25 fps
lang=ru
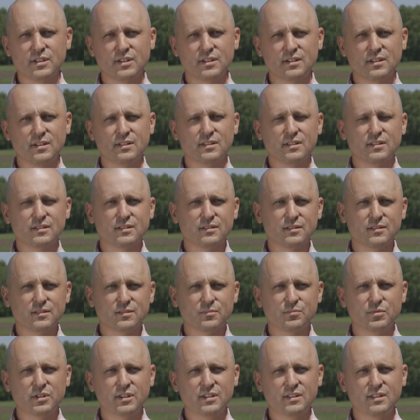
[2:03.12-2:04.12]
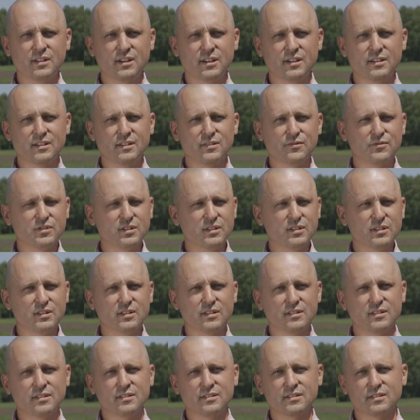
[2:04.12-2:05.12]
всех этих передряг и
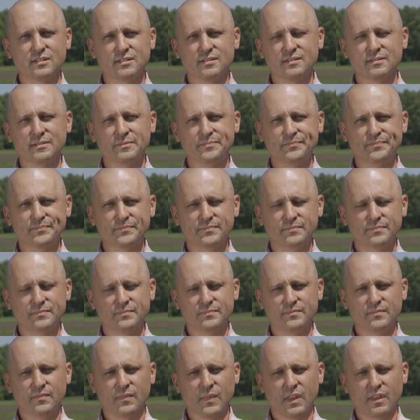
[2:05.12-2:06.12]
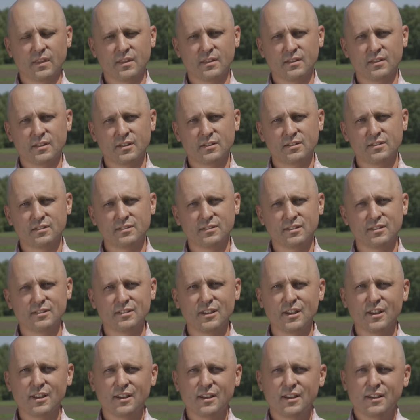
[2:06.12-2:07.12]
всех этих, так сказать,
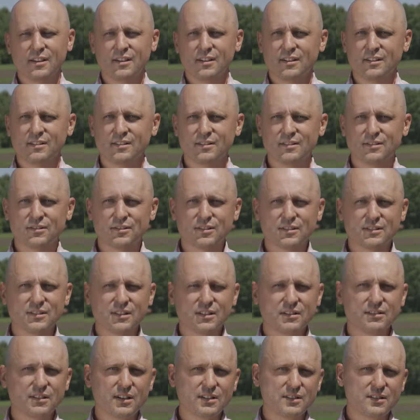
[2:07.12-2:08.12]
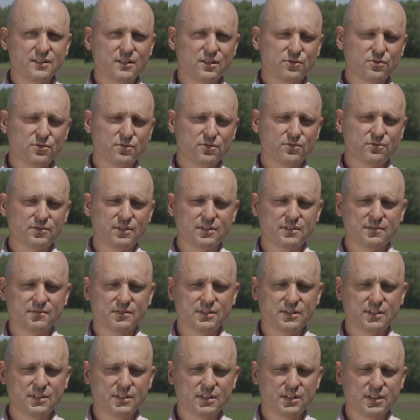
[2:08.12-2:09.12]
разногласий, которые у нас
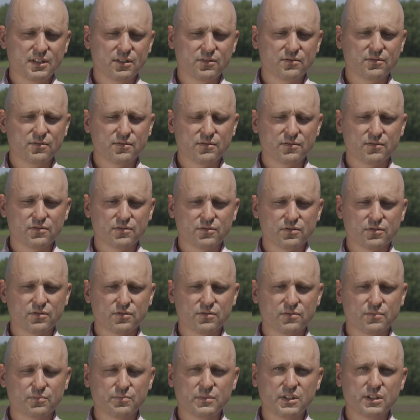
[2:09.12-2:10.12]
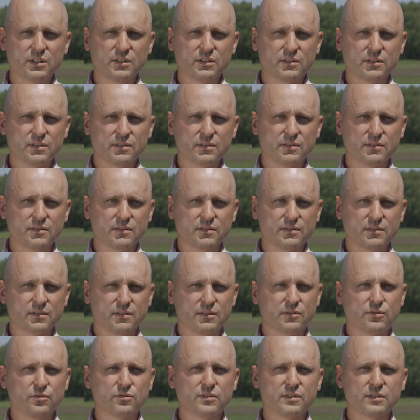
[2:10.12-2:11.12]
возникают, мы
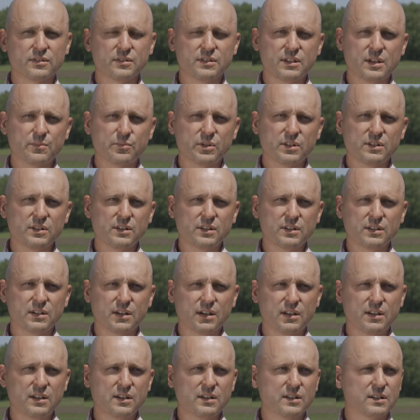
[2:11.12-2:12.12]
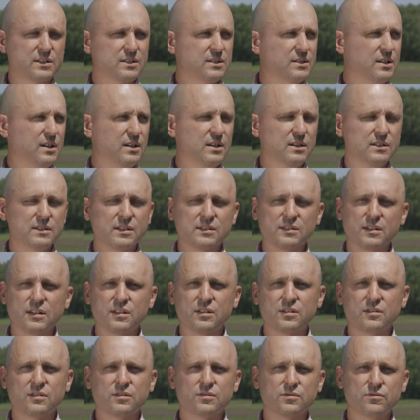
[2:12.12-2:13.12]
от западных коллег отстали и
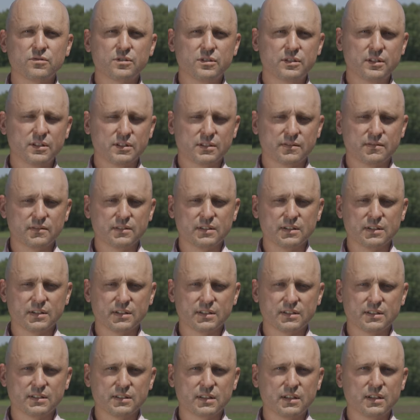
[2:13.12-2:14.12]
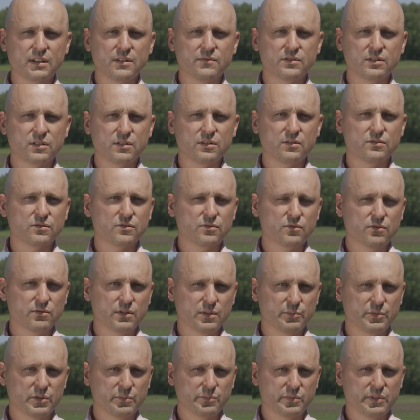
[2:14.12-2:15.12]
достаточно существенно отстали в
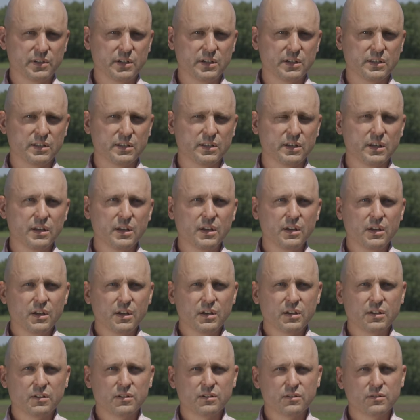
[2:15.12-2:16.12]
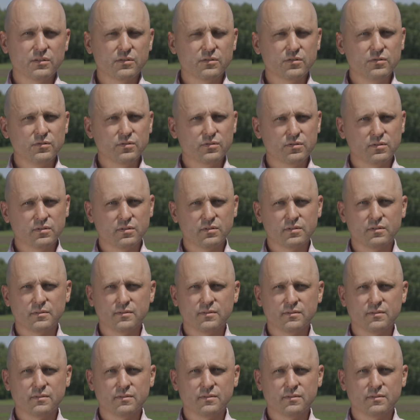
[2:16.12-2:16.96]
селекционном плане. Но